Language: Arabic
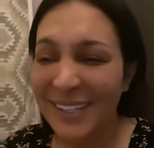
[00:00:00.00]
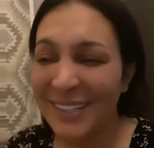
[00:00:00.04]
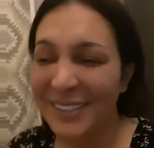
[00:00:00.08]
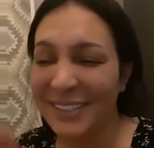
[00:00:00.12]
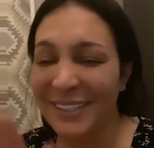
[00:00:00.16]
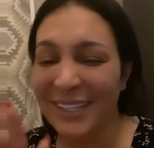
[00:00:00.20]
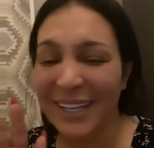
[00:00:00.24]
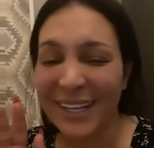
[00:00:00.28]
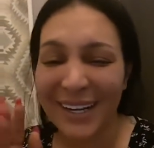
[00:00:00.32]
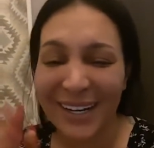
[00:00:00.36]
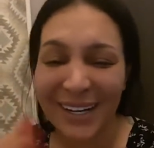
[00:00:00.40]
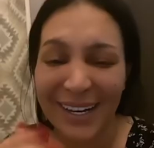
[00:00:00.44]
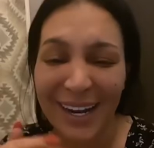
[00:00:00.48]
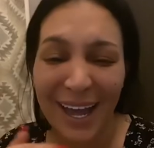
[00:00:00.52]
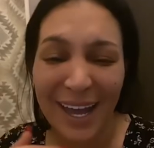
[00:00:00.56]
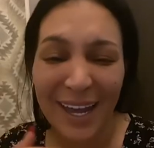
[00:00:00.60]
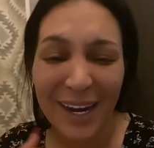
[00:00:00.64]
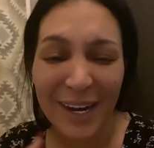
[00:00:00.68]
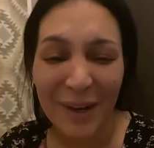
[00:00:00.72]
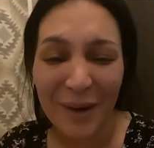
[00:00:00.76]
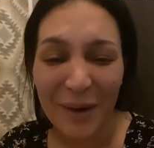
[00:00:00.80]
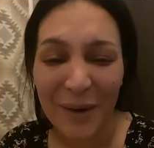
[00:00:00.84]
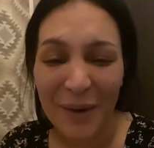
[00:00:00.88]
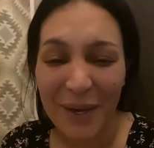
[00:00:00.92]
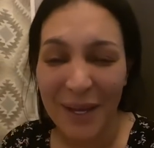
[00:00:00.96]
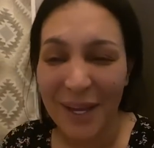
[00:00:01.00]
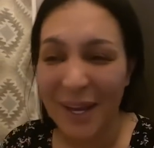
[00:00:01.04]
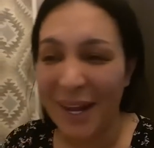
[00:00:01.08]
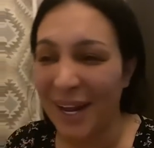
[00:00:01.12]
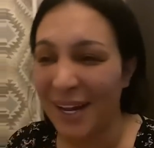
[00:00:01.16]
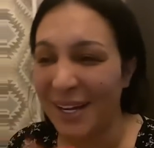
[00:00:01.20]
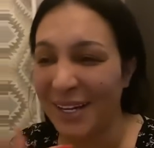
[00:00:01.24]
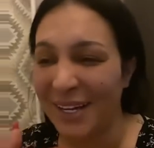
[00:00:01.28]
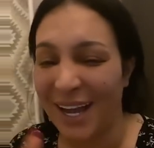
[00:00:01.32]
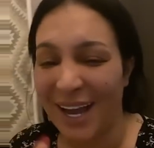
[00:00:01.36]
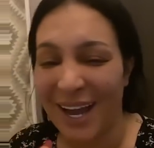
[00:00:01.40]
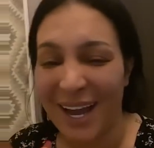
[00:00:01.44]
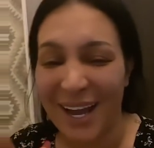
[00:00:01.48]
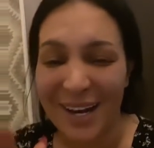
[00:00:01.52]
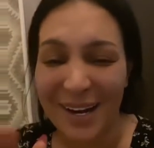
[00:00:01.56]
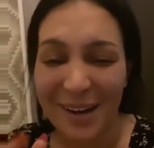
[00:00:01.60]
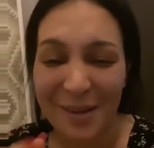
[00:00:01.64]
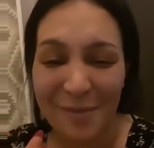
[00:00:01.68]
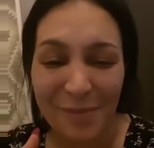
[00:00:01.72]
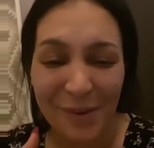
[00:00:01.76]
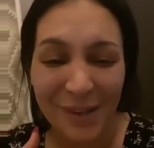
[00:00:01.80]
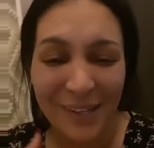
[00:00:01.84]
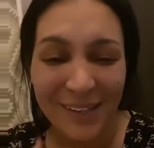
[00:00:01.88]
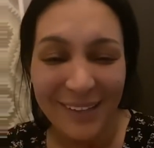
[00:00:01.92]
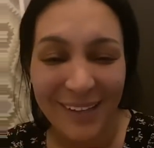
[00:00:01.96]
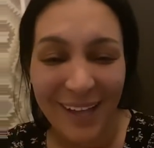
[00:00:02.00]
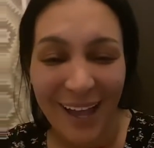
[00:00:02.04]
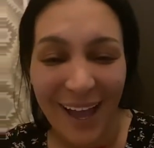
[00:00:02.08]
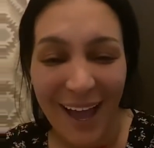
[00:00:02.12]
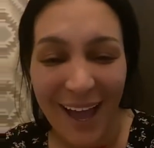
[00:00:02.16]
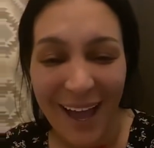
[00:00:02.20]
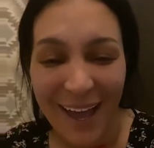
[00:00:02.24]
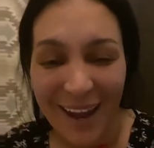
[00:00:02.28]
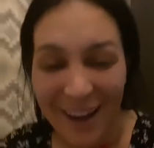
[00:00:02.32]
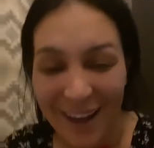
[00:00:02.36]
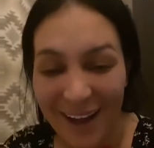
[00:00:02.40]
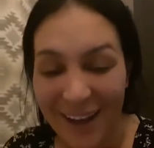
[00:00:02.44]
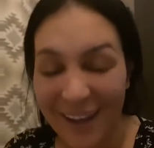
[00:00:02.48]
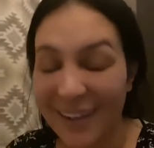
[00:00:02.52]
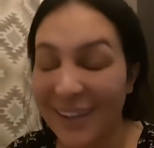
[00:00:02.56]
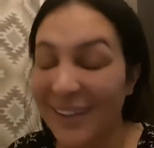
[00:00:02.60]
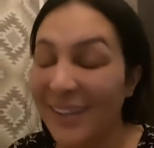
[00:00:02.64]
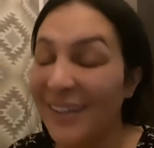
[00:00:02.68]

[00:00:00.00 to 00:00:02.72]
نديكلاري روحي راني حالة بيت دعالة